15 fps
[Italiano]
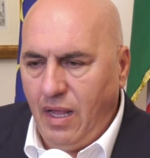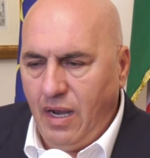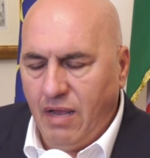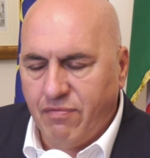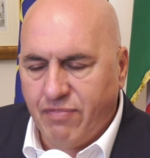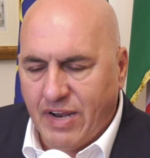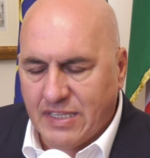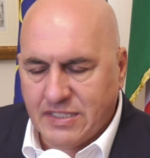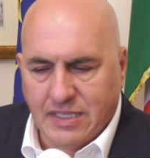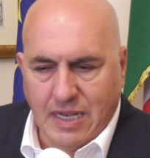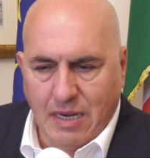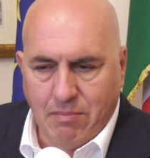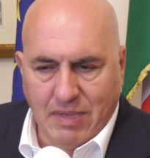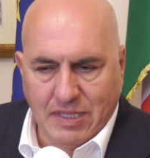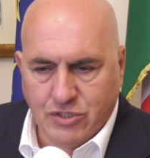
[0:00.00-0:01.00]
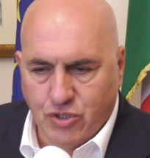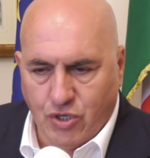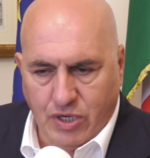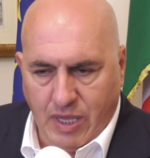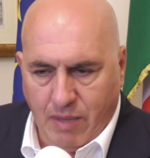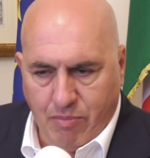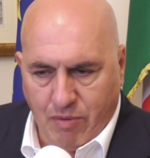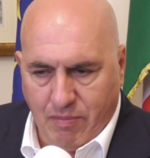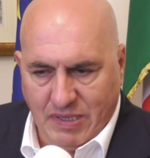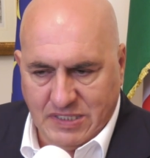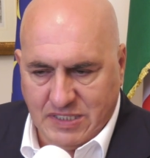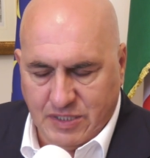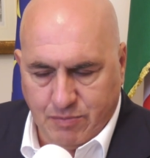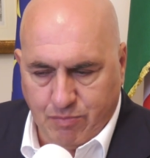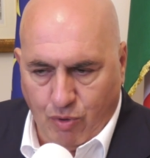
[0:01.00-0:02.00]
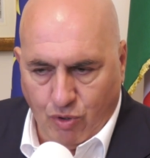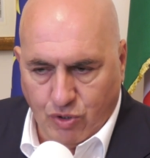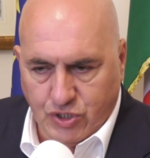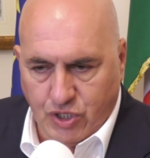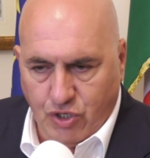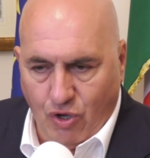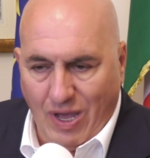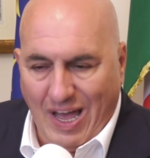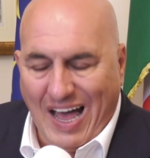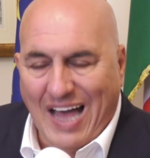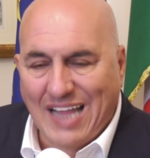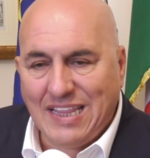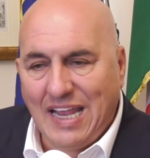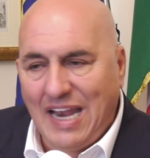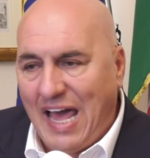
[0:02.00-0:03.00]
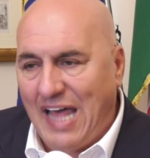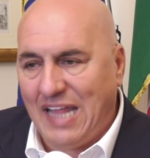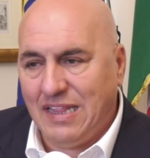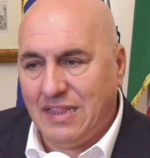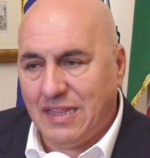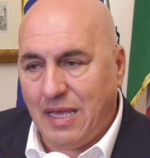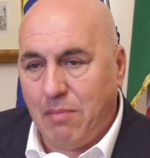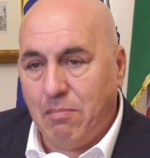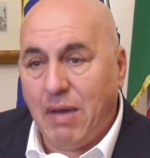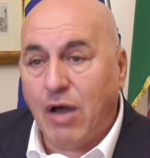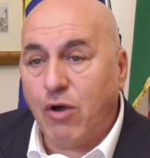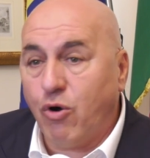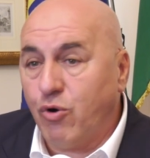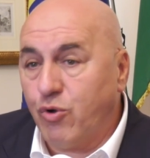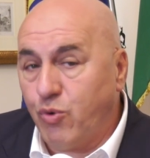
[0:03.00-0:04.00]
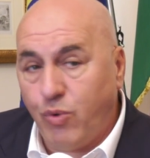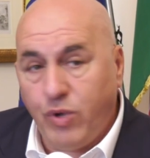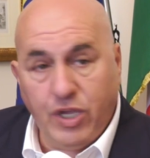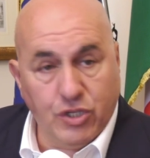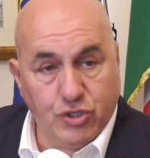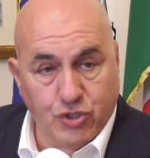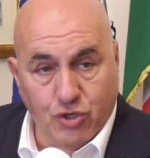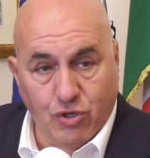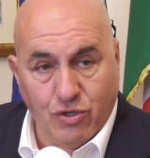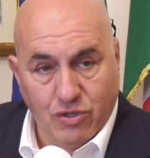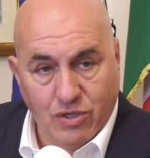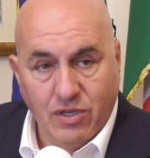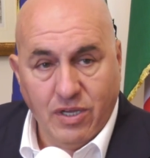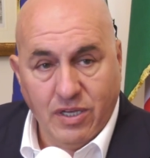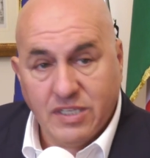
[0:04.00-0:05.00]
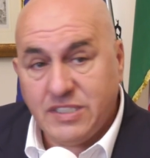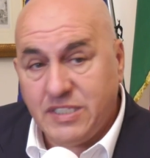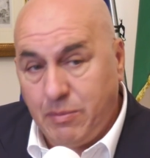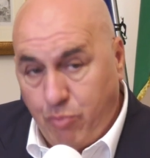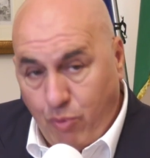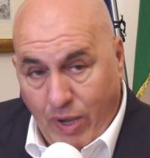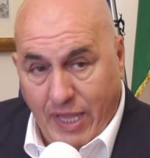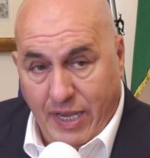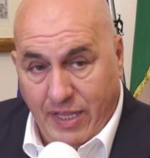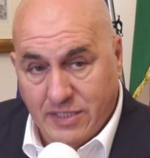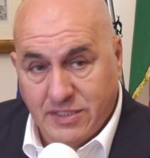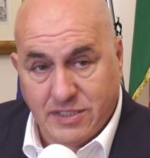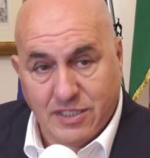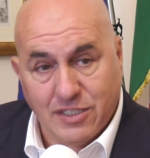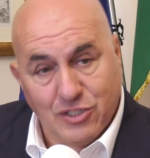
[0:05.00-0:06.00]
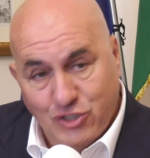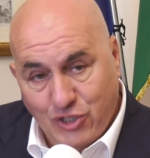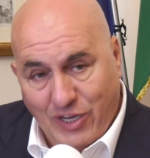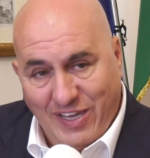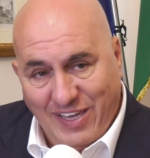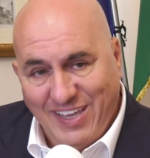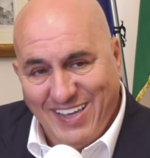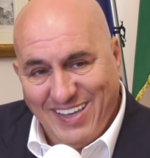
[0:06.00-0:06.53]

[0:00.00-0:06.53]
la frase del Manzoni ai promessi sposi, no? Adelante, ma con Juicio si puedes, cioè